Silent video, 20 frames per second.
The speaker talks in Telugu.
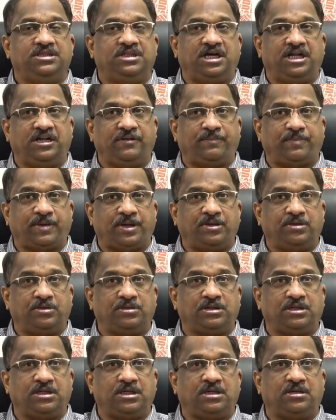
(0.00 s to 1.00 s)
దాని
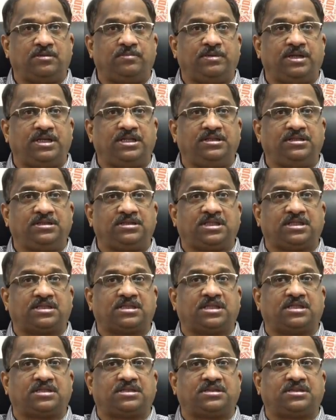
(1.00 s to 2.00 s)
ప్రయోజనాలు మరింత
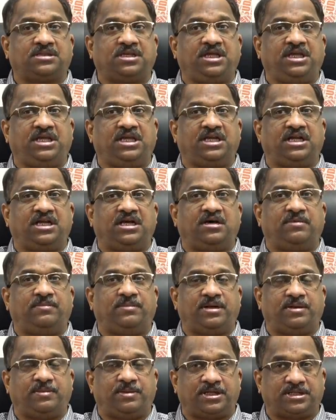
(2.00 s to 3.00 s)
శాస్త్రీయంగా
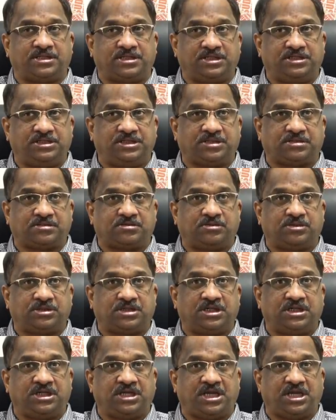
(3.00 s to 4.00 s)
మనం అర్థం
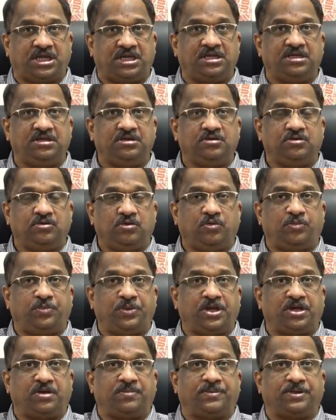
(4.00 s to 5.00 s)
చేసుకోవటానికి
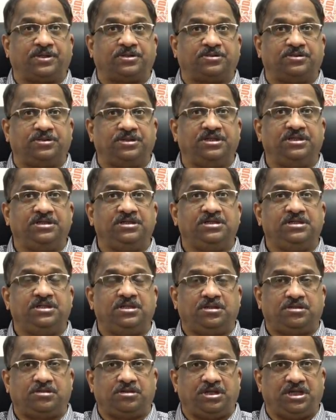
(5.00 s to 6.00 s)
ఉపయోగపడుతుంది
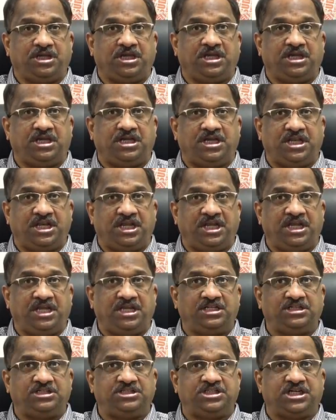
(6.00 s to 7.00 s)
సో ఈ
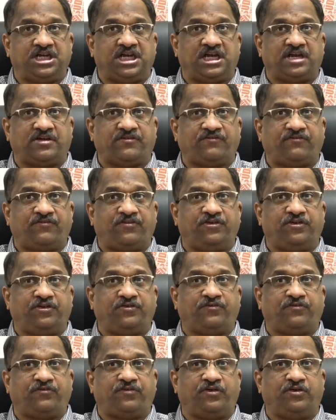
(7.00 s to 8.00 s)
గ్రీన్ జాక్
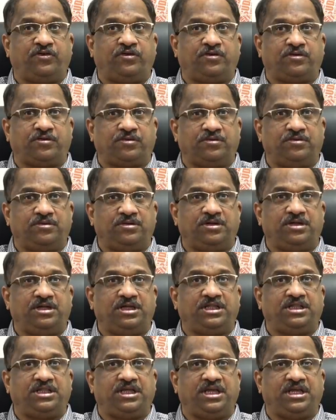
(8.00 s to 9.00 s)
ఫుడ్ ఫ్లోర్
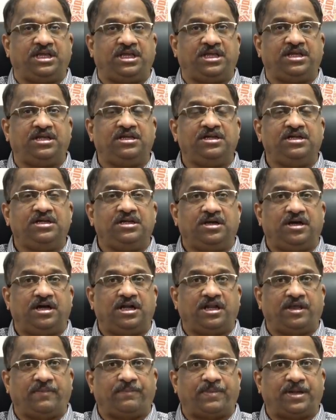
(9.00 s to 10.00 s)
ఇది
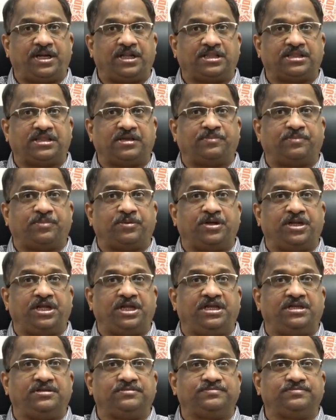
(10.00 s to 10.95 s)
అంటే పనస పొడి